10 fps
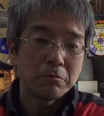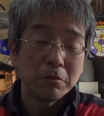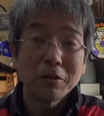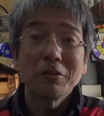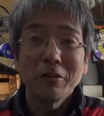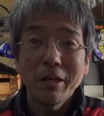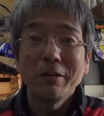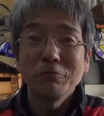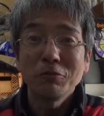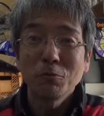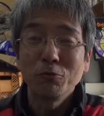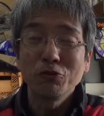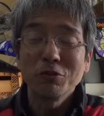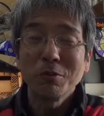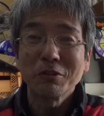なんかねうちも
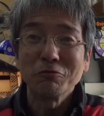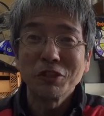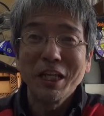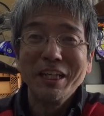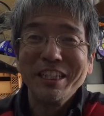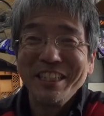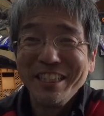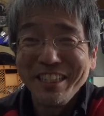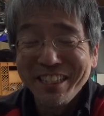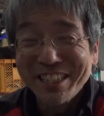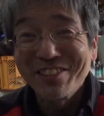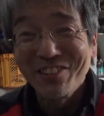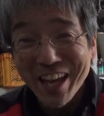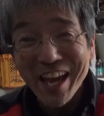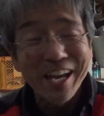52万ぐらい売りたいですよ
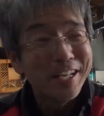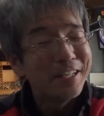ね